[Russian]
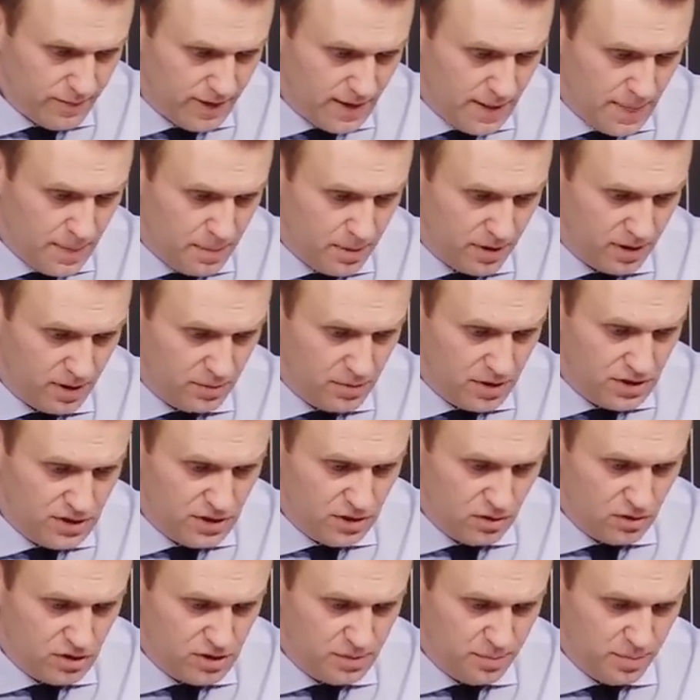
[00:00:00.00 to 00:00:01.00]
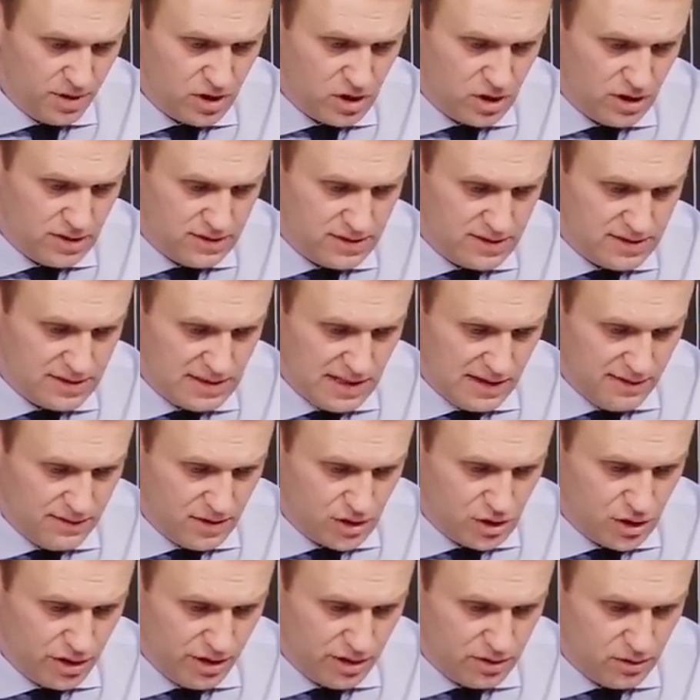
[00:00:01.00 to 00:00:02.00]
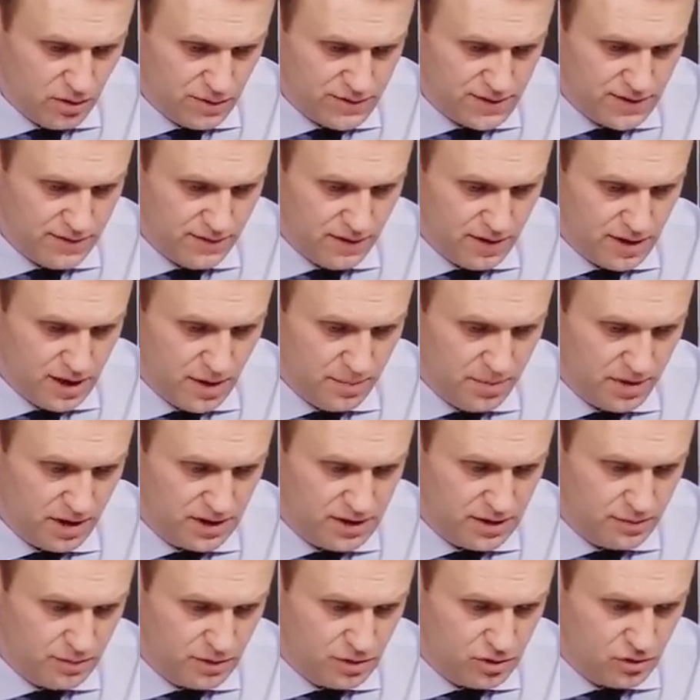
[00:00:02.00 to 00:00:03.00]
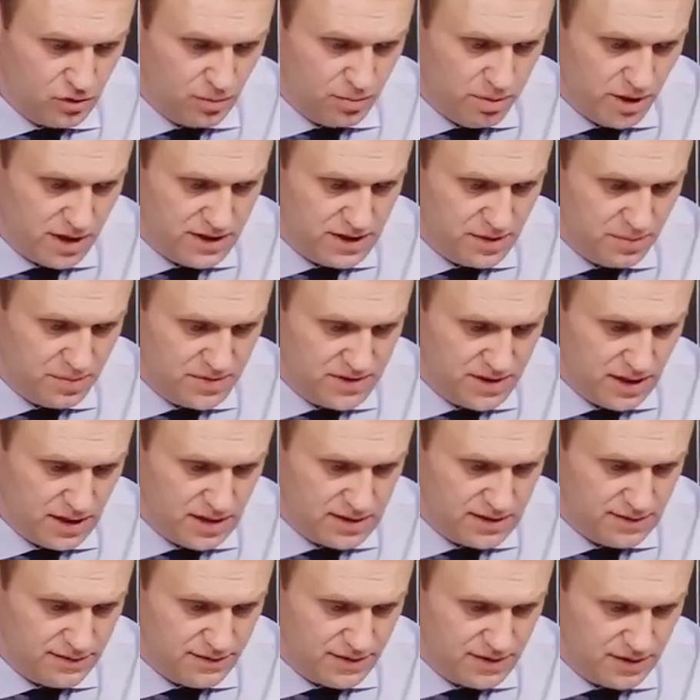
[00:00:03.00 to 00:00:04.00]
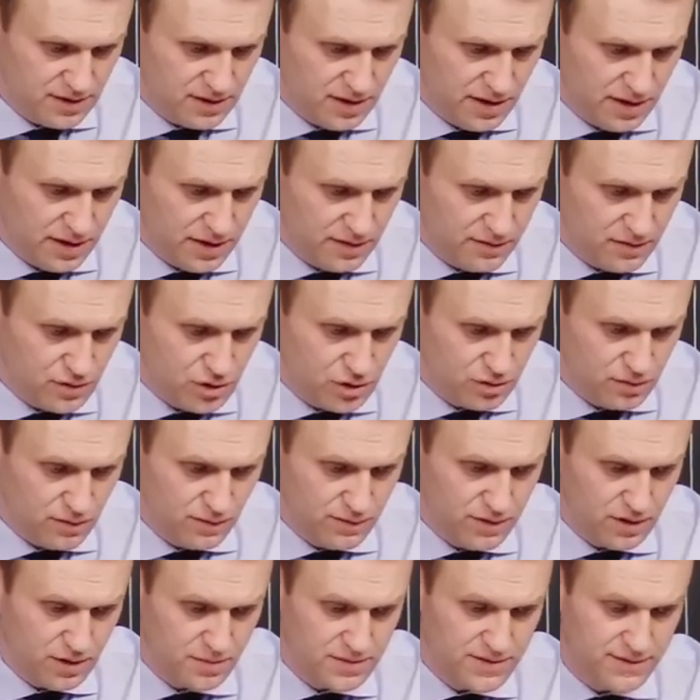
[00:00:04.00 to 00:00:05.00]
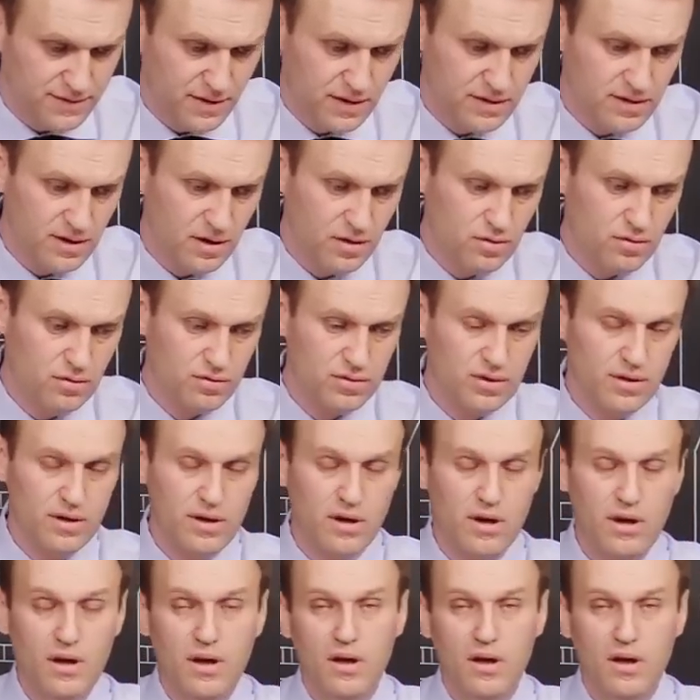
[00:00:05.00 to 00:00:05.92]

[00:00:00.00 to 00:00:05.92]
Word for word: Прокомментируйте, пожалуйста, слова Жириновского о необходимости убрать обязательство декларировать чиновникам свои доходы.